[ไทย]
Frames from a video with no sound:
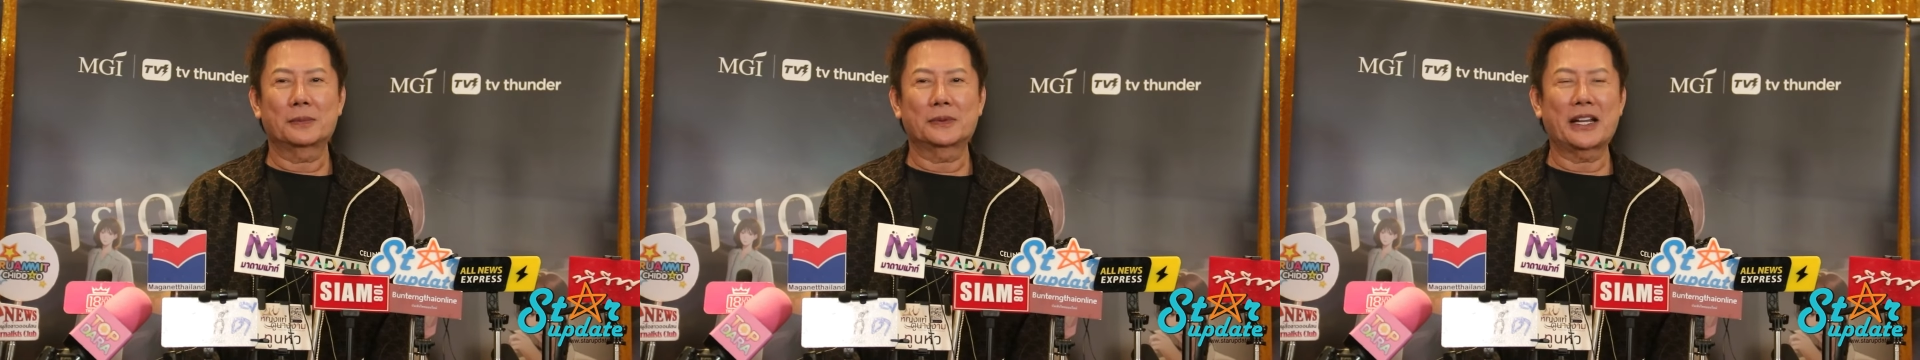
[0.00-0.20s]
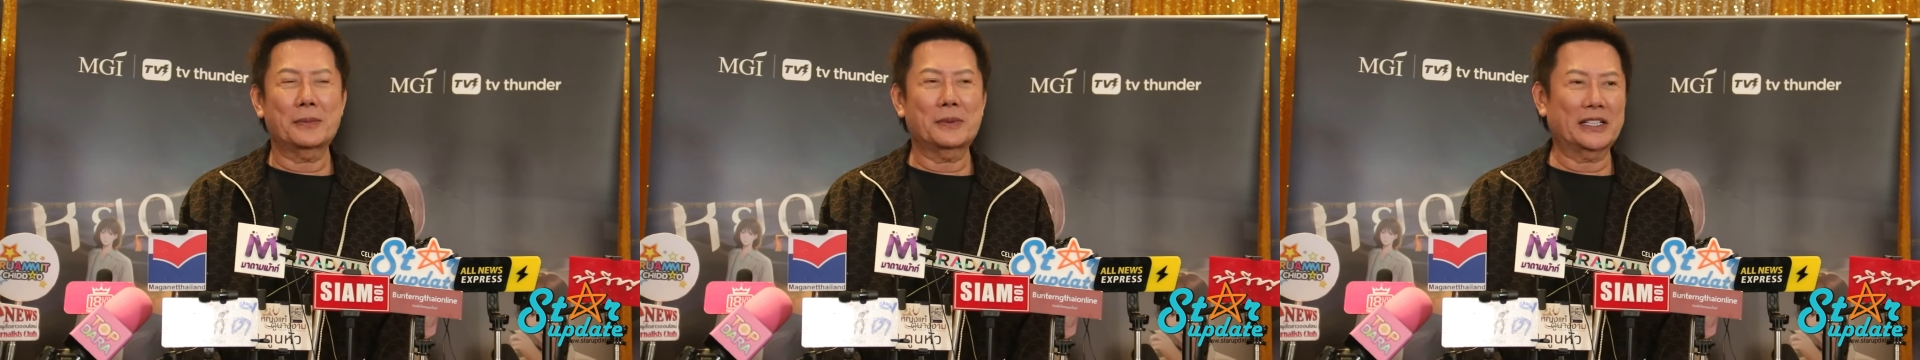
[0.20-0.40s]

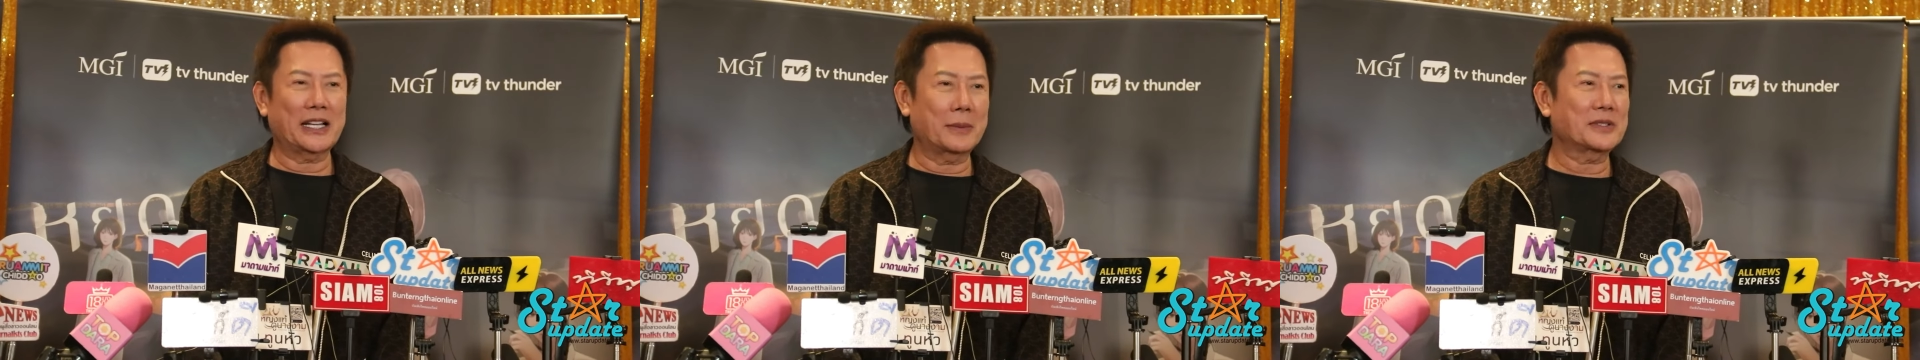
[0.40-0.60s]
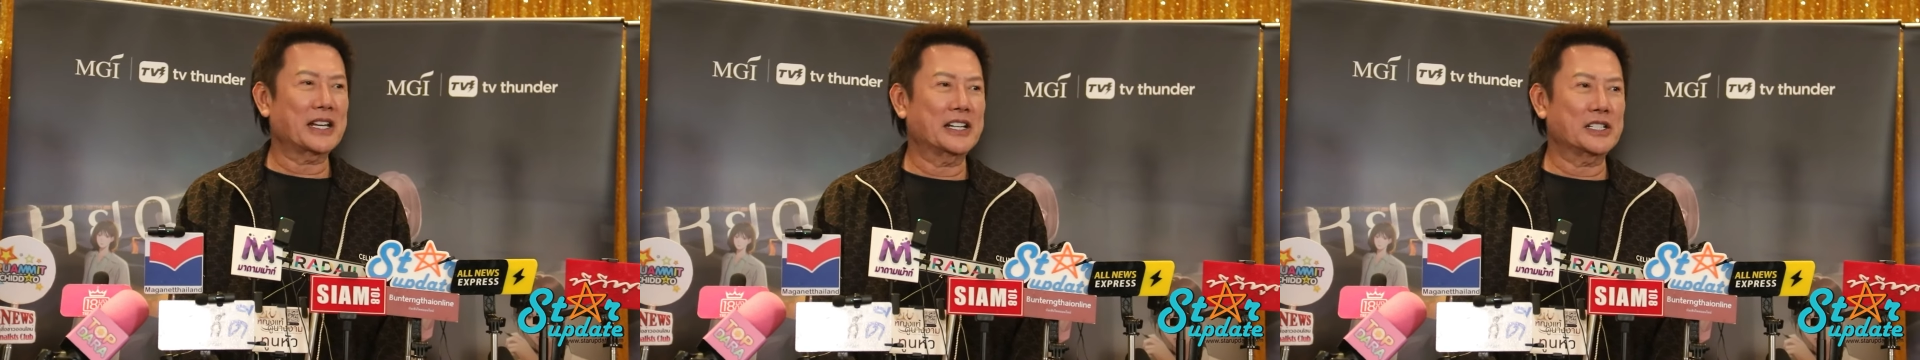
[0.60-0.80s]
ได้ประ
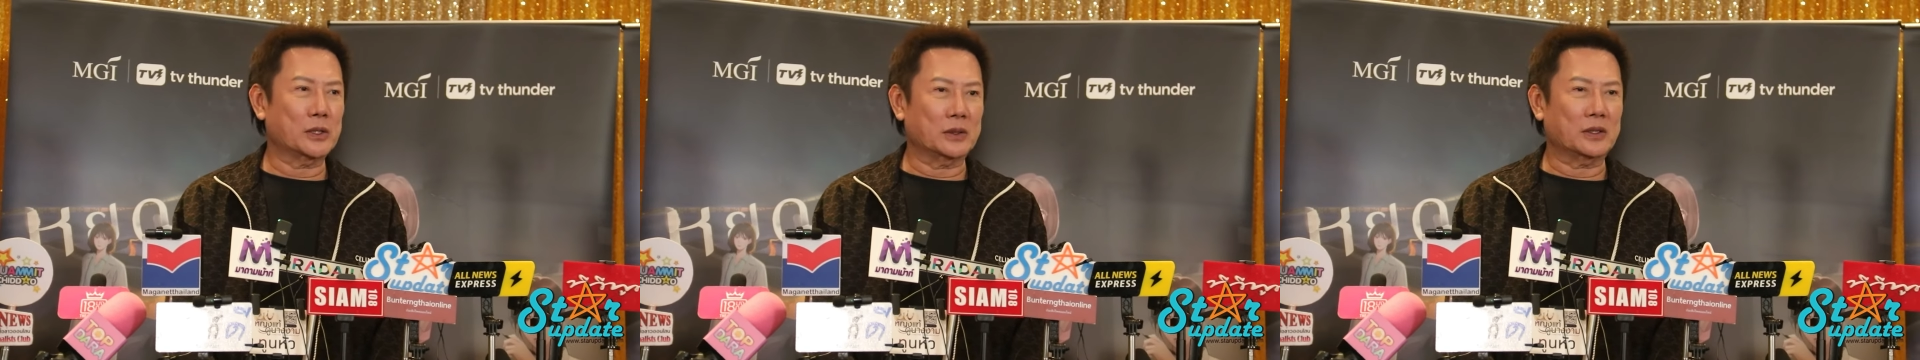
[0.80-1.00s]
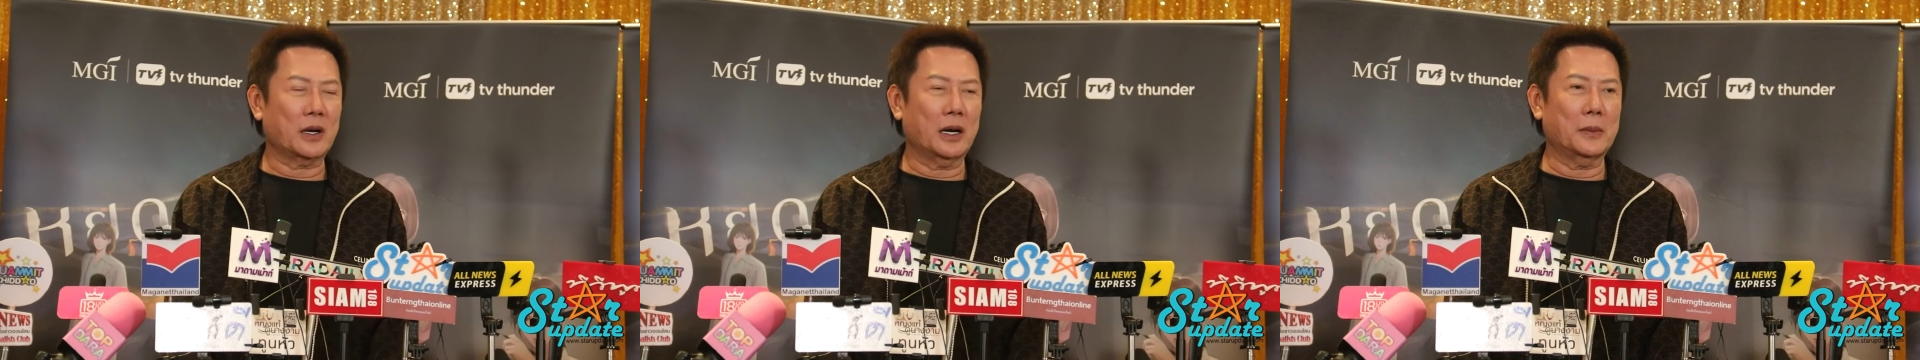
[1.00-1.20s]
ทับใจ
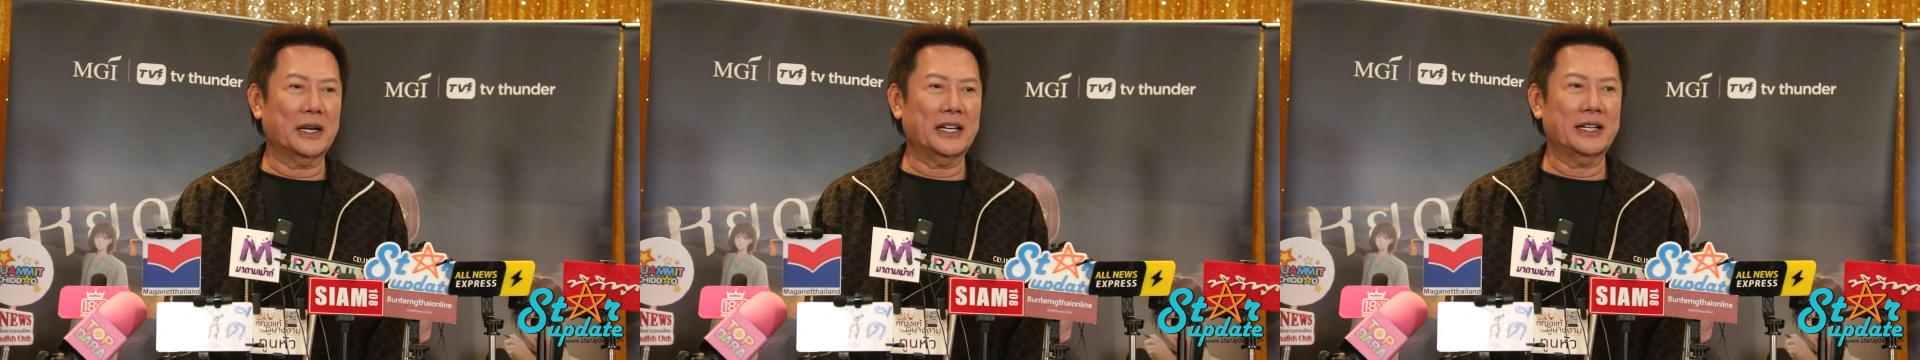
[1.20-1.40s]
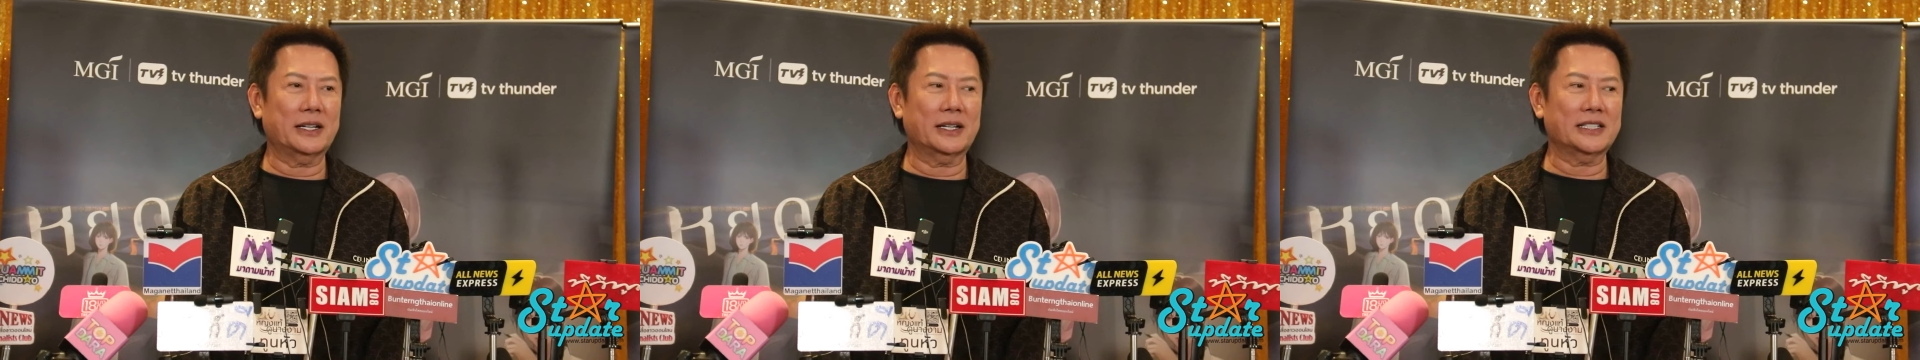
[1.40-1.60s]
สุดก็วั
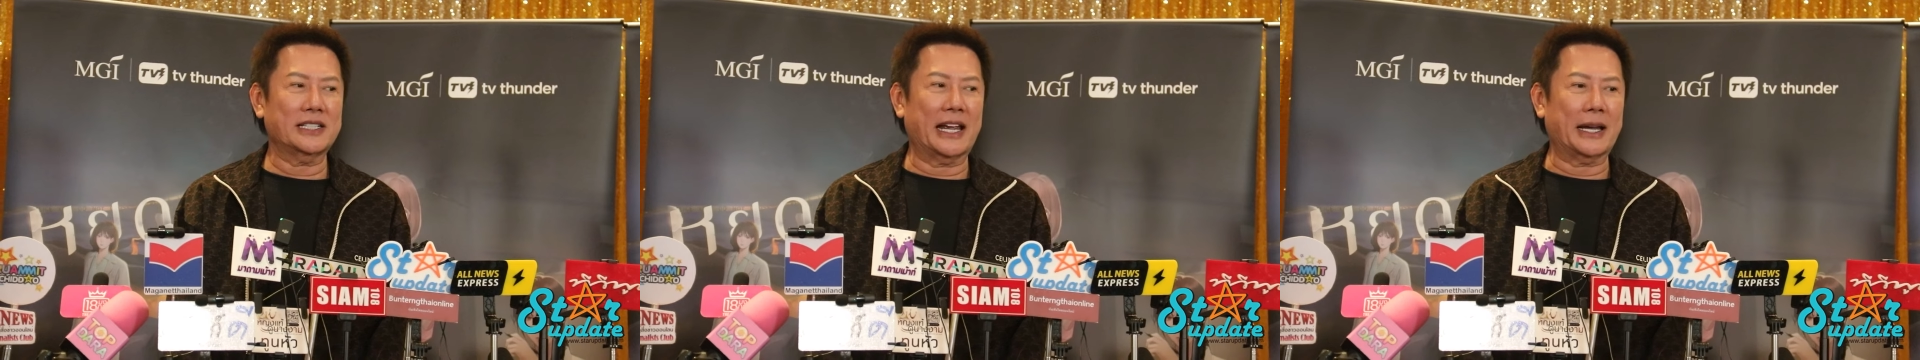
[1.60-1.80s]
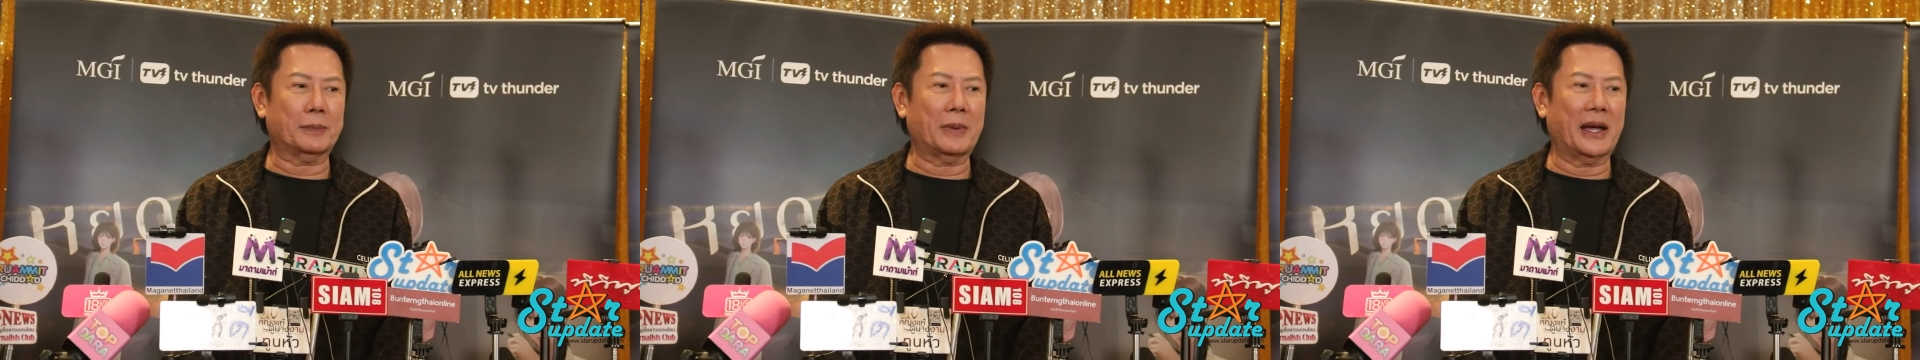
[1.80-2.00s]
นนี้ก็
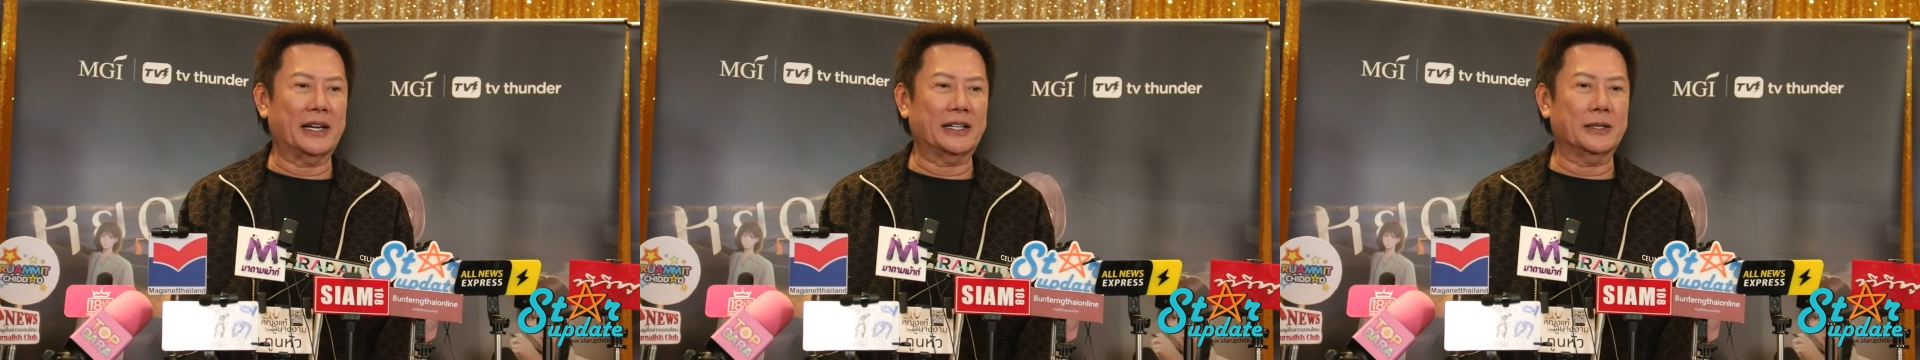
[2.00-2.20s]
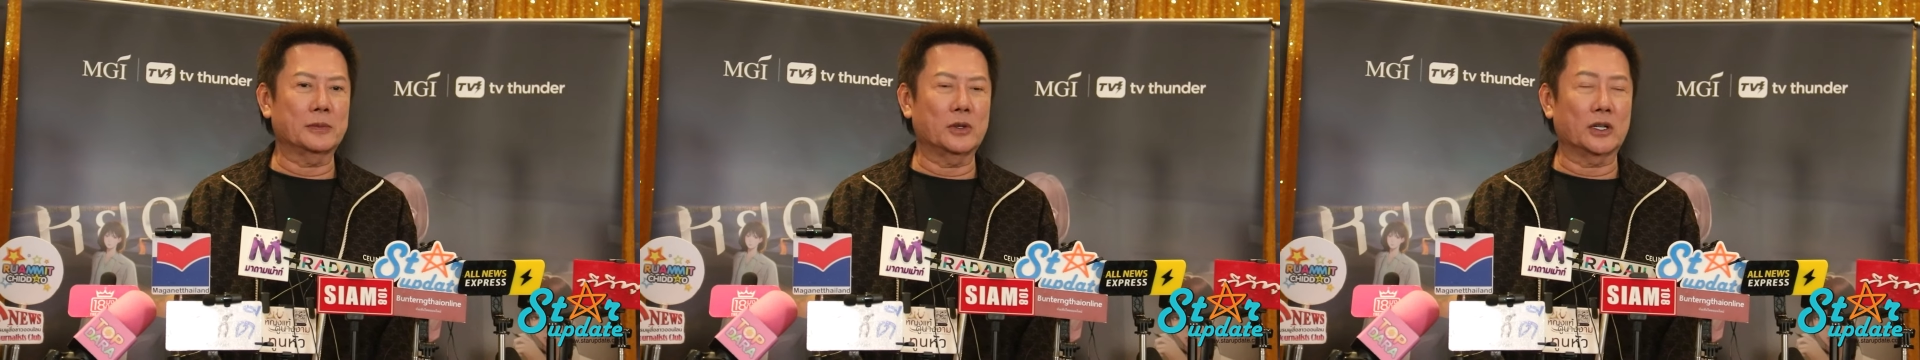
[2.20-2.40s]
แจกไป
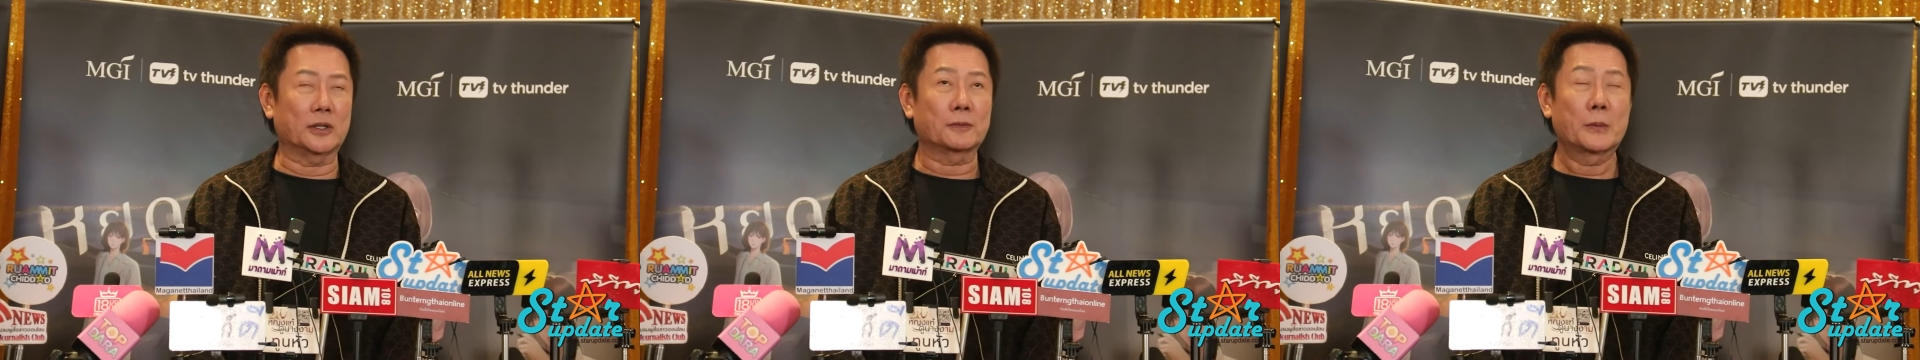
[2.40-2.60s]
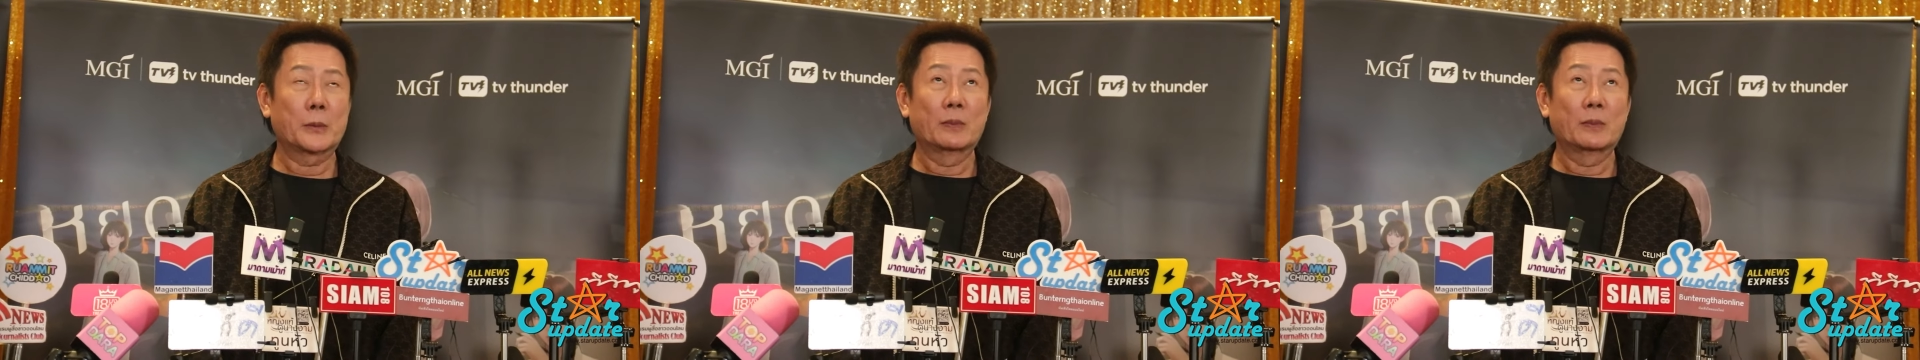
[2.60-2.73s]
ทั้งหมด